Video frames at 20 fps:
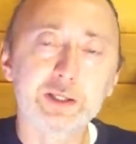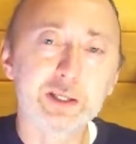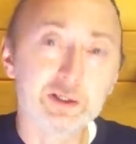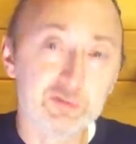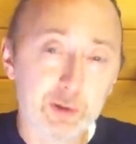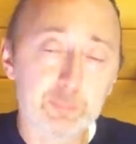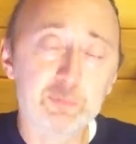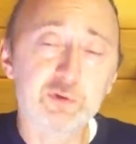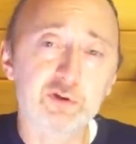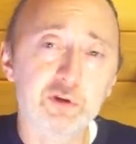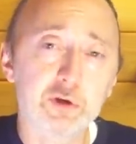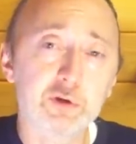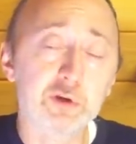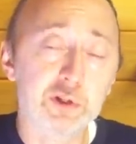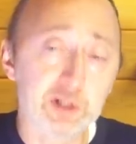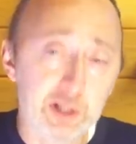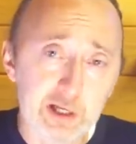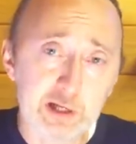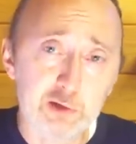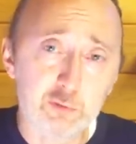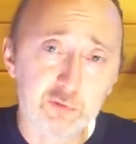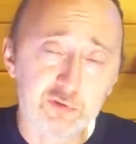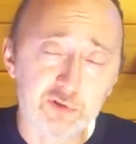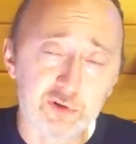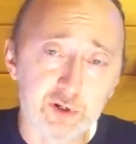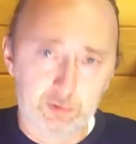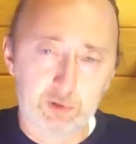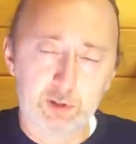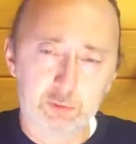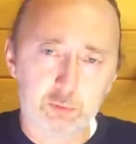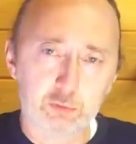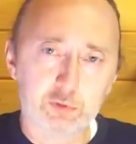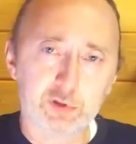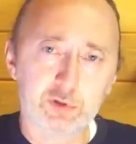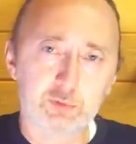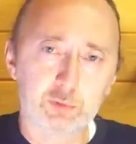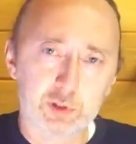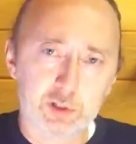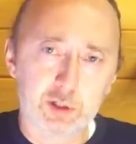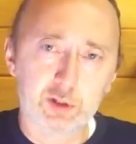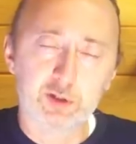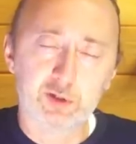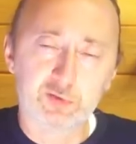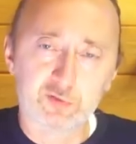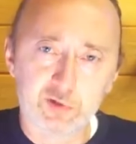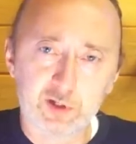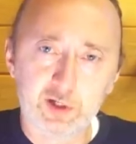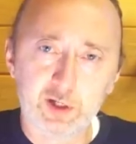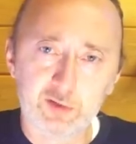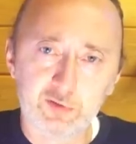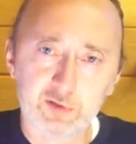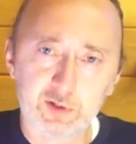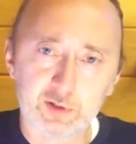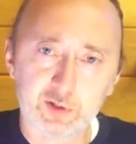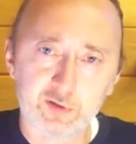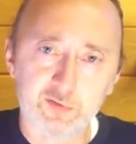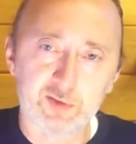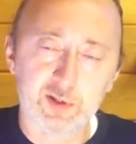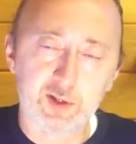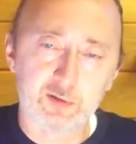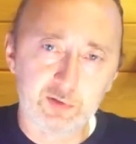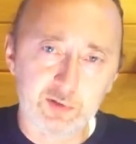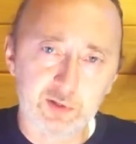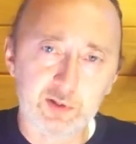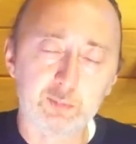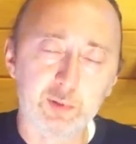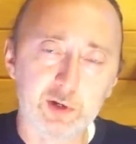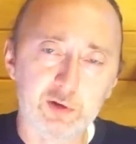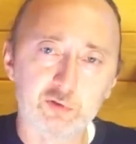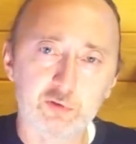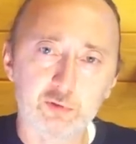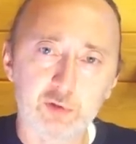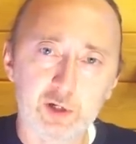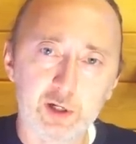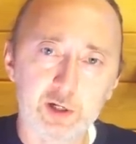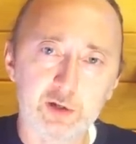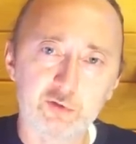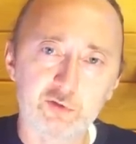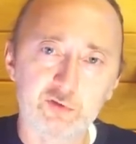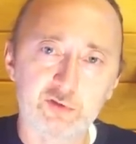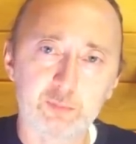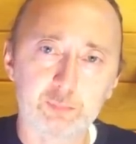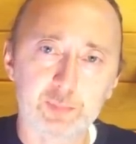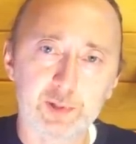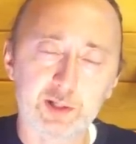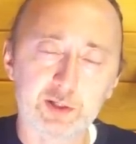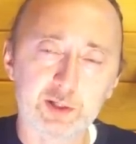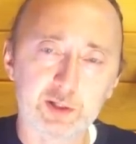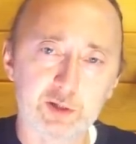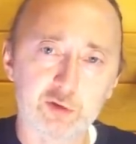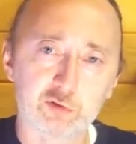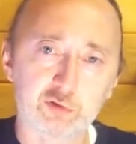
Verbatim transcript: и вообще не люди, которые вот как раз и хотят оставить небольшое количество планеты,